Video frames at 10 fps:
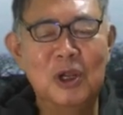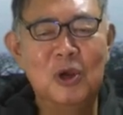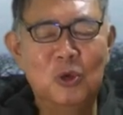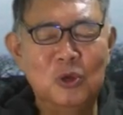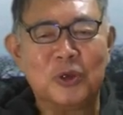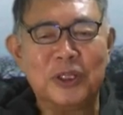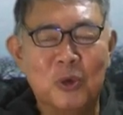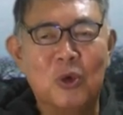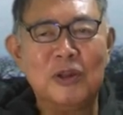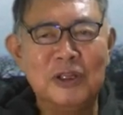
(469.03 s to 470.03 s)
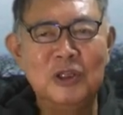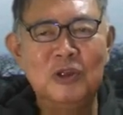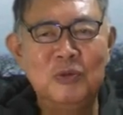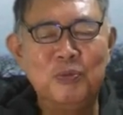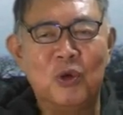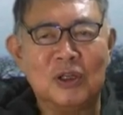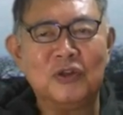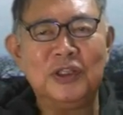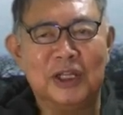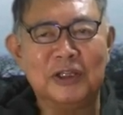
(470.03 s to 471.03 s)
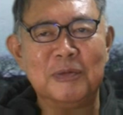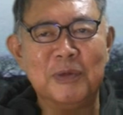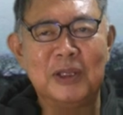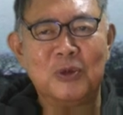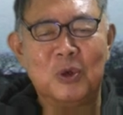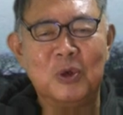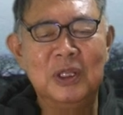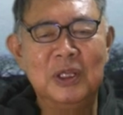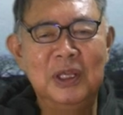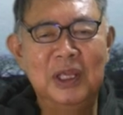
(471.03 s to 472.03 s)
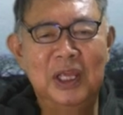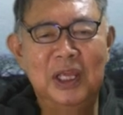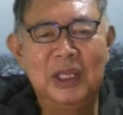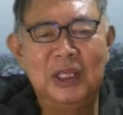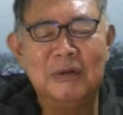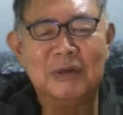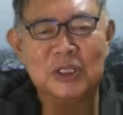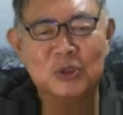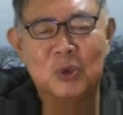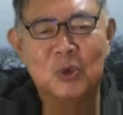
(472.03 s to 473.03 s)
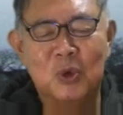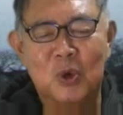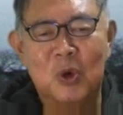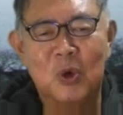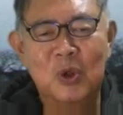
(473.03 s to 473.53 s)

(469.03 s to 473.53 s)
オードリーのオールナイトニッポンが好きだって前の、えー、私のこの